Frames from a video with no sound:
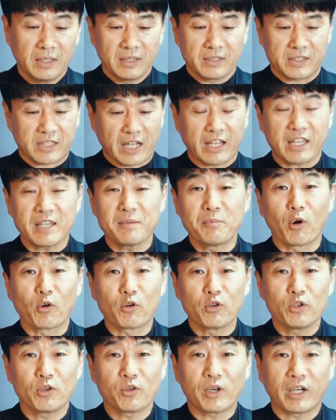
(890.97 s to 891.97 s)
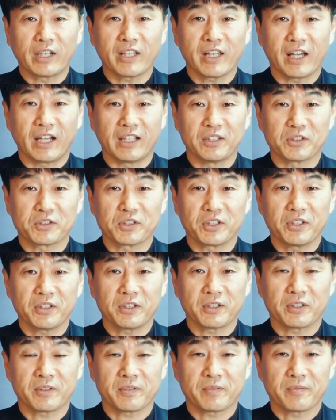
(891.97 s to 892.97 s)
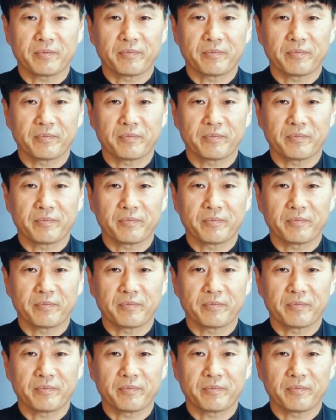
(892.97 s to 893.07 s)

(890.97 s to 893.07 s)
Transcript: 자기 먹으려고 하는 게 아니었어요.